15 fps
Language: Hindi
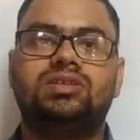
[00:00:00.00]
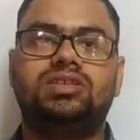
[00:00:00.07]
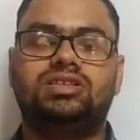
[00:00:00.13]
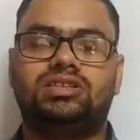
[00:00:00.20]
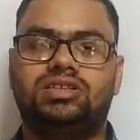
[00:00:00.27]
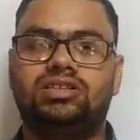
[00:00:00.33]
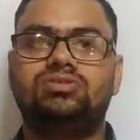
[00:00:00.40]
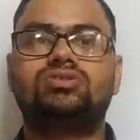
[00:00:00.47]

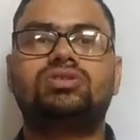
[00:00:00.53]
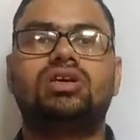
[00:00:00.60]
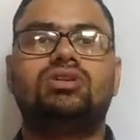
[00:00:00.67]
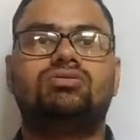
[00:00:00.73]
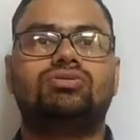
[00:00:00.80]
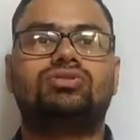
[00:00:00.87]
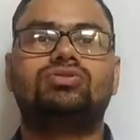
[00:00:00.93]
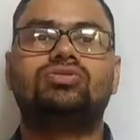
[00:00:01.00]
लेते हैं उस
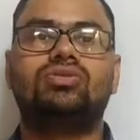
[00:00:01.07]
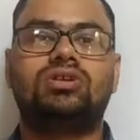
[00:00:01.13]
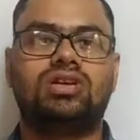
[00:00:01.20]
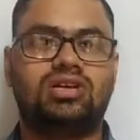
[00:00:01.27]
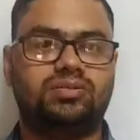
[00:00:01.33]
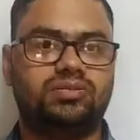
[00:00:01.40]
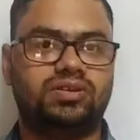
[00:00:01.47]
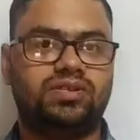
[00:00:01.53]
कैलकुलेशन को
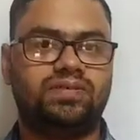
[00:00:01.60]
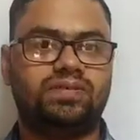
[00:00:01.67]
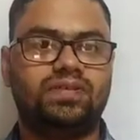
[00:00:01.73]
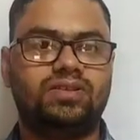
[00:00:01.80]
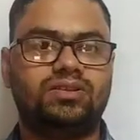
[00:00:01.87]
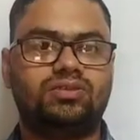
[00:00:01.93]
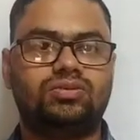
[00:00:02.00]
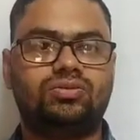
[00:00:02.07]
करने में
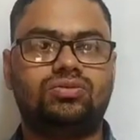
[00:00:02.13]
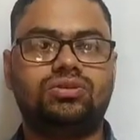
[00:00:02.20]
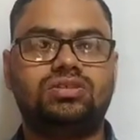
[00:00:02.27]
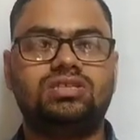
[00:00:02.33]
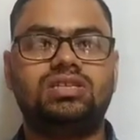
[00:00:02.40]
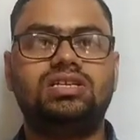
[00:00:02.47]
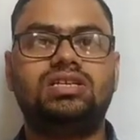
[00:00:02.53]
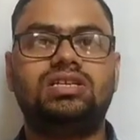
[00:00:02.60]
तो
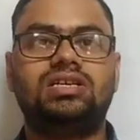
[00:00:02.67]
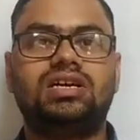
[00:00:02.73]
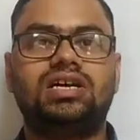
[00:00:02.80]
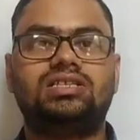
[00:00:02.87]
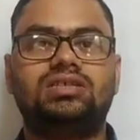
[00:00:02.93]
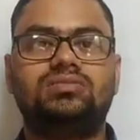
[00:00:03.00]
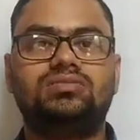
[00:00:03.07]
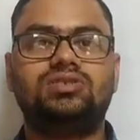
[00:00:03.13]
इसीलिए
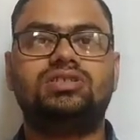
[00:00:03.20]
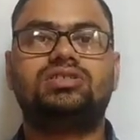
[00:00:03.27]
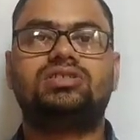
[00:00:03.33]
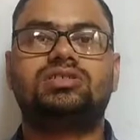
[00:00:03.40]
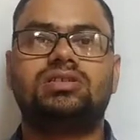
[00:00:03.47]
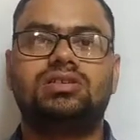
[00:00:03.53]
आज हम इस